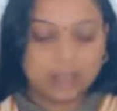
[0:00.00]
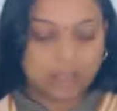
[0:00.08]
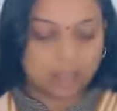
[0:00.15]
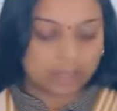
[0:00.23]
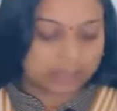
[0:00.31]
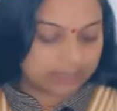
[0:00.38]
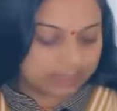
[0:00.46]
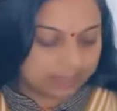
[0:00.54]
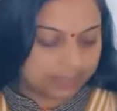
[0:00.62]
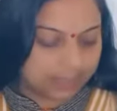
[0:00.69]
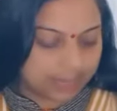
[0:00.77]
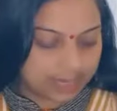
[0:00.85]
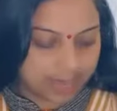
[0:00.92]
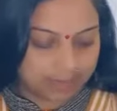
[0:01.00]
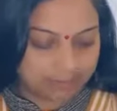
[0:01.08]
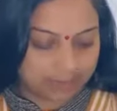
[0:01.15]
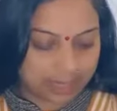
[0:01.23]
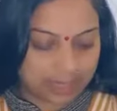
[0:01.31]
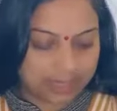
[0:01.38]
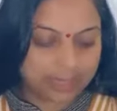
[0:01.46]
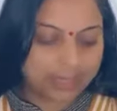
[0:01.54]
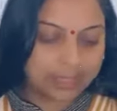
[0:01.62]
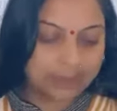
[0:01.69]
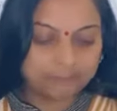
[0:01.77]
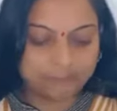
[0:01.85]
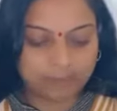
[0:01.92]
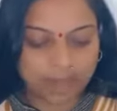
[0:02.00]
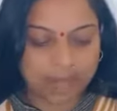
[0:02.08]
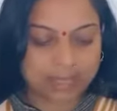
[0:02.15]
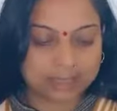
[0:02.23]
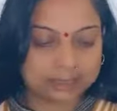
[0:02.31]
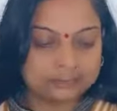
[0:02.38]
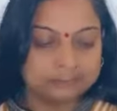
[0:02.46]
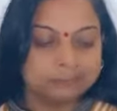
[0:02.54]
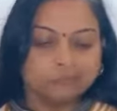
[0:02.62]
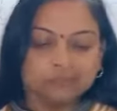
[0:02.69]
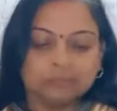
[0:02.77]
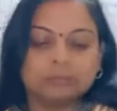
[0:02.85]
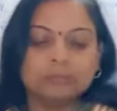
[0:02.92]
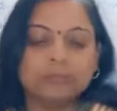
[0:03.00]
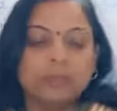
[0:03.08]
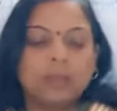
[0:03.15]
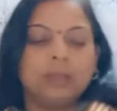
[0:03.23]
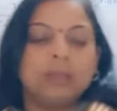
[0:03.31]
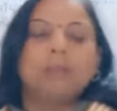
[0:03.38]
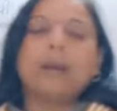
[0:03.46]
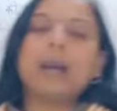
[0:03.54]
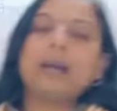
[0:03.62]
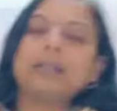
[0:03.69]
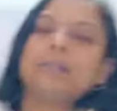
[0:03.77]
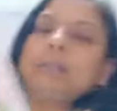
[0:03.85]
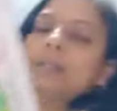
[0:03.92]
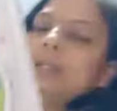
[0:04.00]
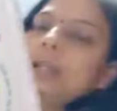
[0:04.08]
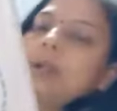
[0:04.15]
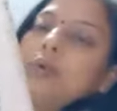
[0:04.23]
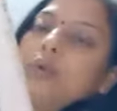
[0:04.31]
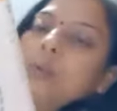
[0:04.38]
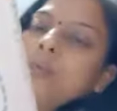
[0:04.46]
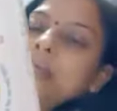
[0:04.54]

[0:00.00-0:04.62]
और देखिए ये आपका है पाठ पाठ पंद्रह गोपी